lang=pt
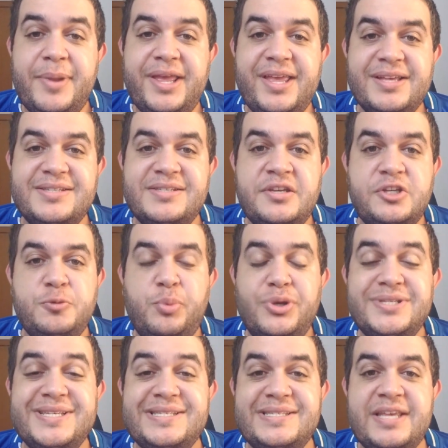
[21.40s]
para que assim a gente
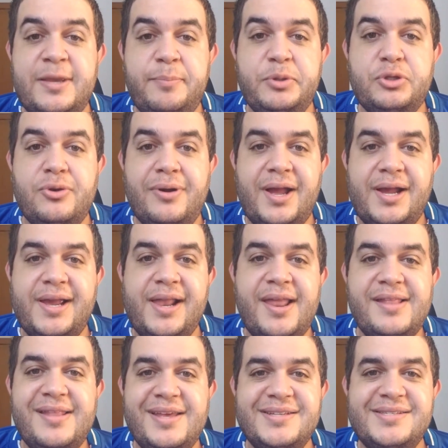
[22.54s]
possa sempre trocar aquela
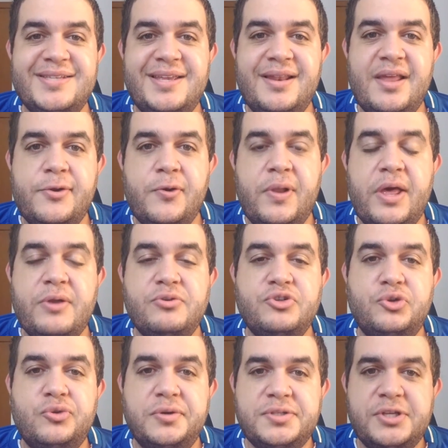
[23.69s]
ideia sem lero-lero
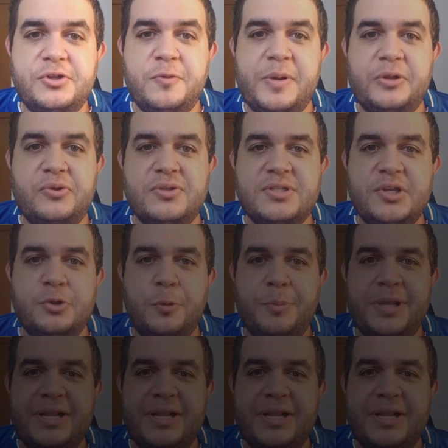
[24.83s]
de torcedor para torcedor,